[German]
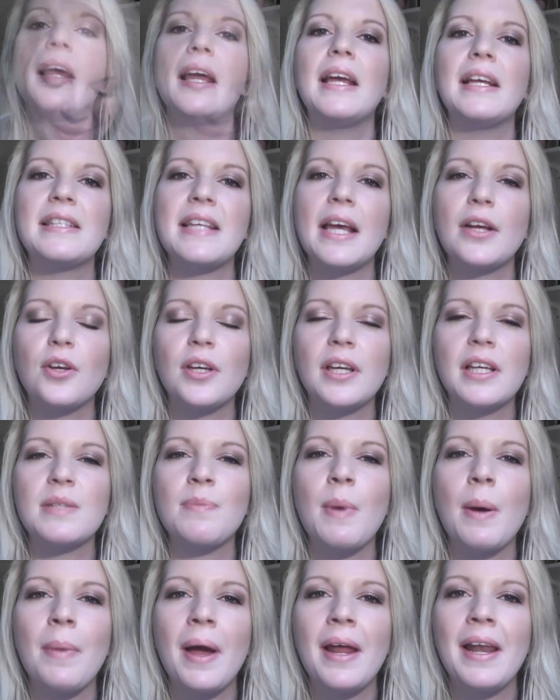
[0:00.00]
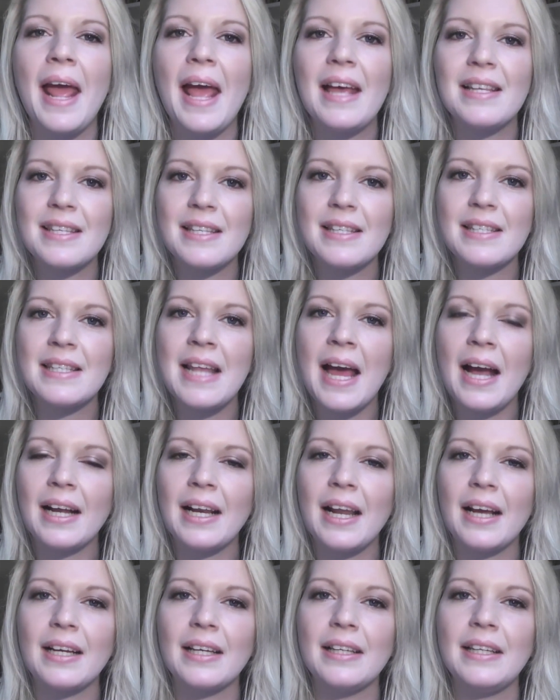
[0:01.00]
Ich zeige euch jetzt mal meine
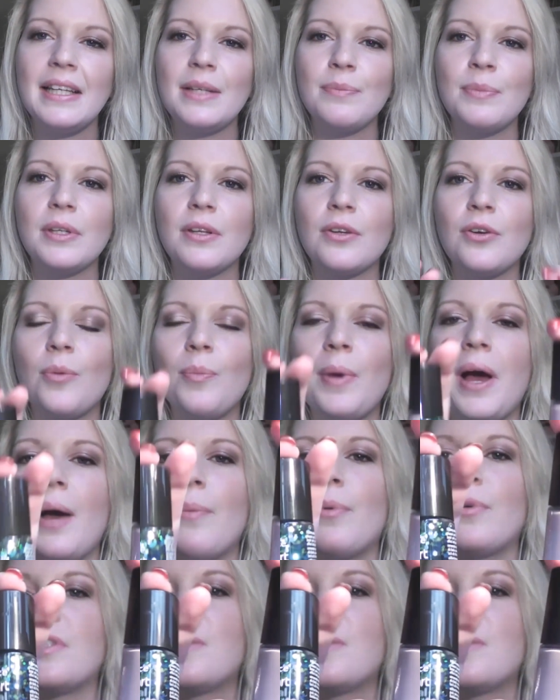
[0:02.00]
Essence-Nagellacke, die ich mitgenommen habe.